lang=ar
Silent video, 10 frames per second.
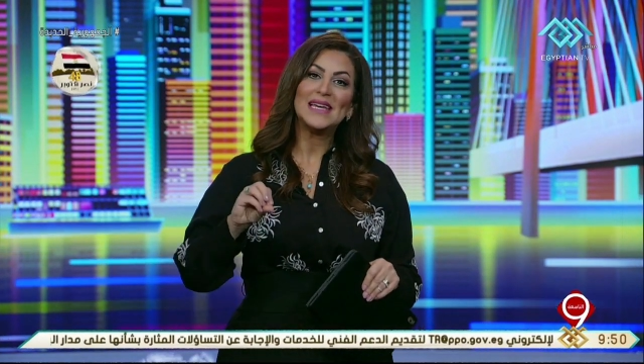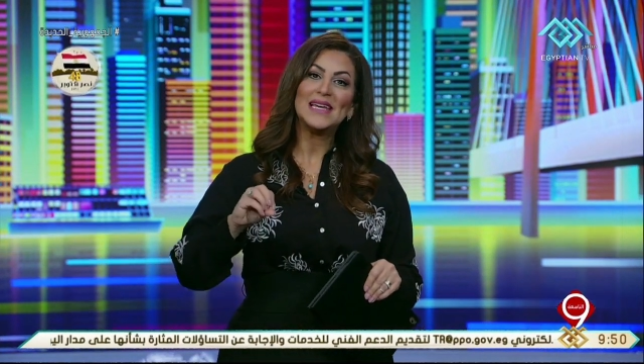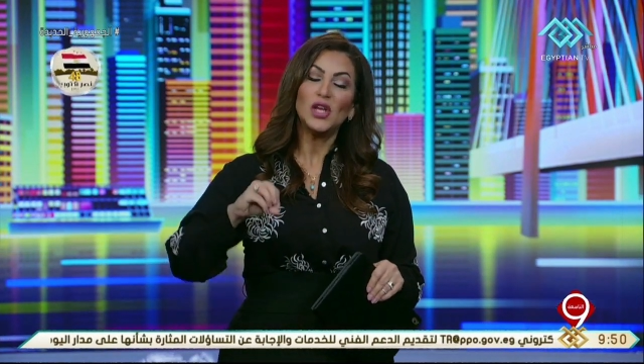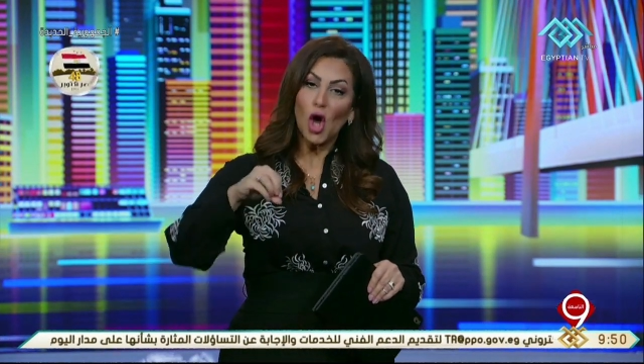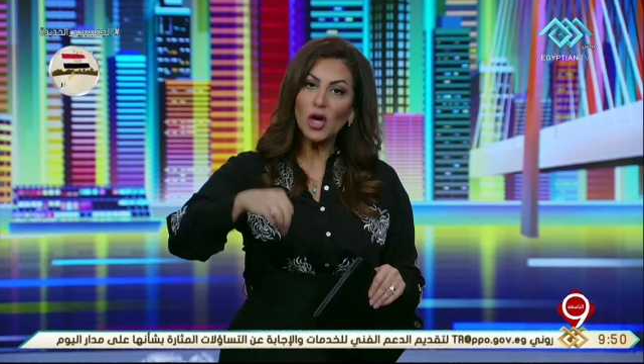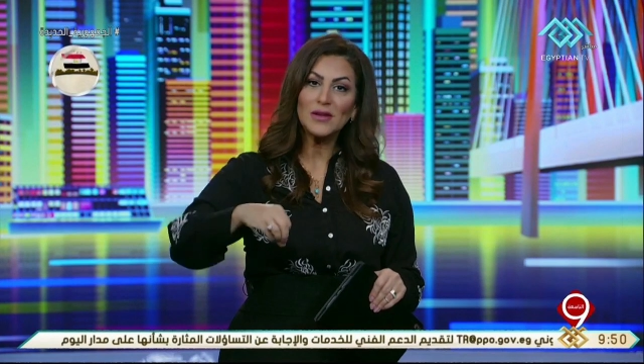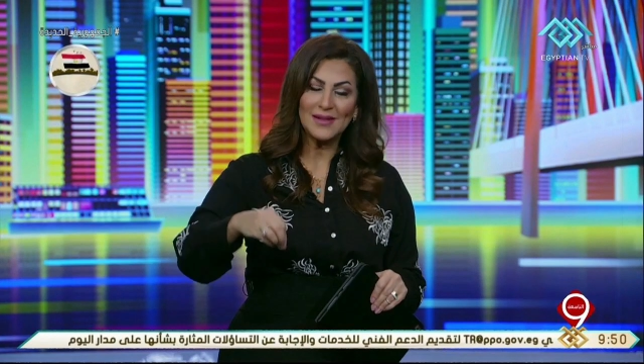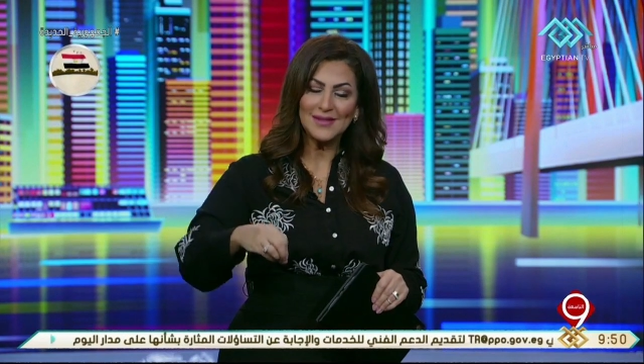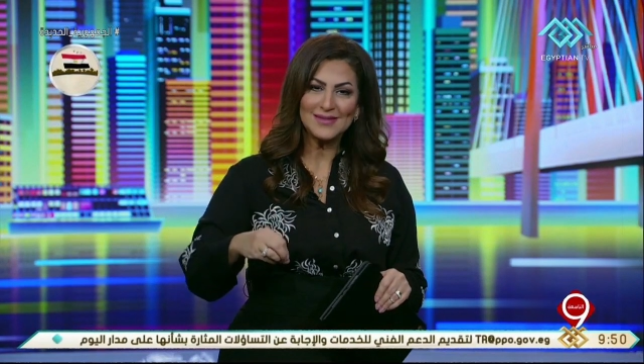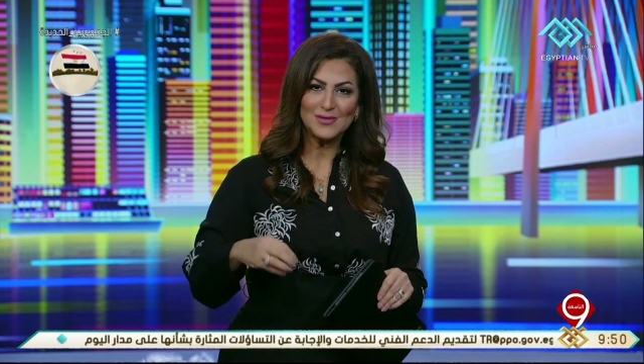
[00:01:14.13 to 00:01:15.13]
آه،
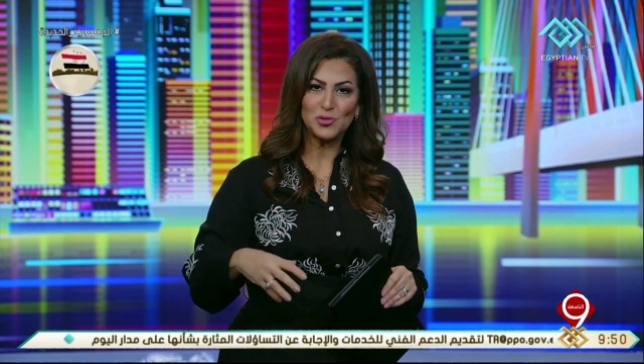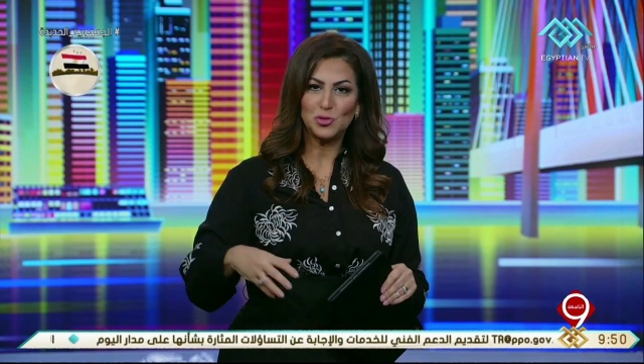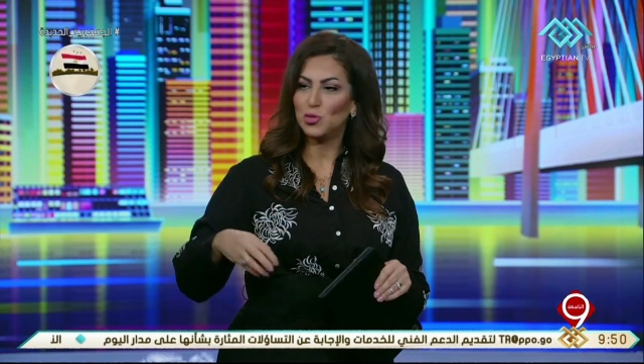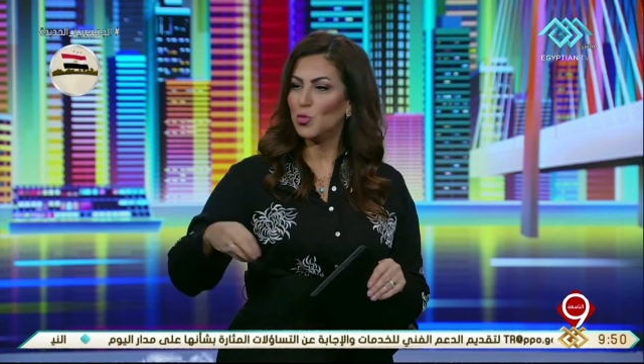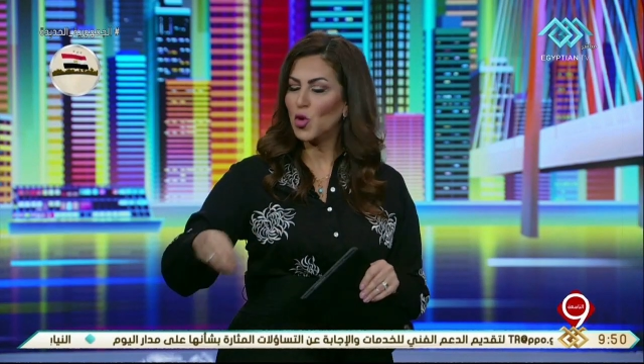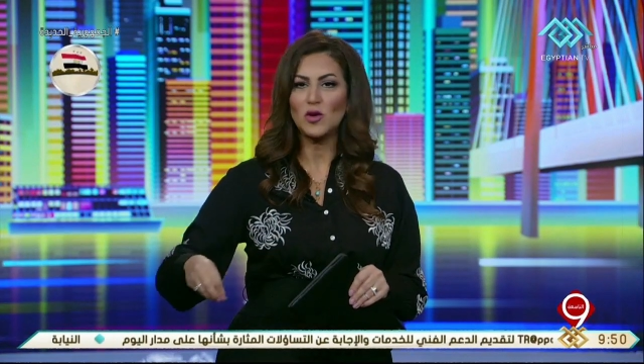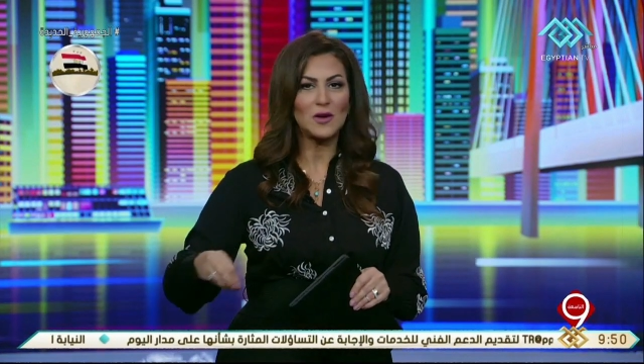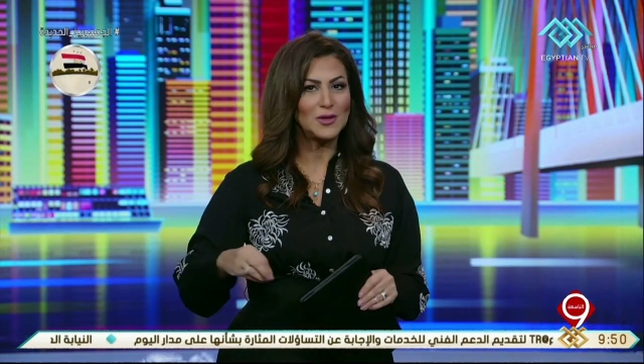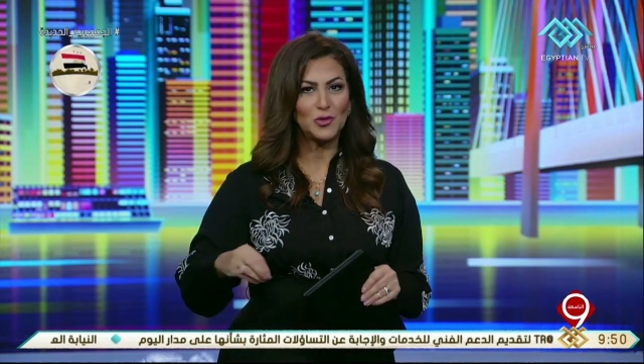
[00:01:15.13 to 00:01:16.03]
النهارده وبكره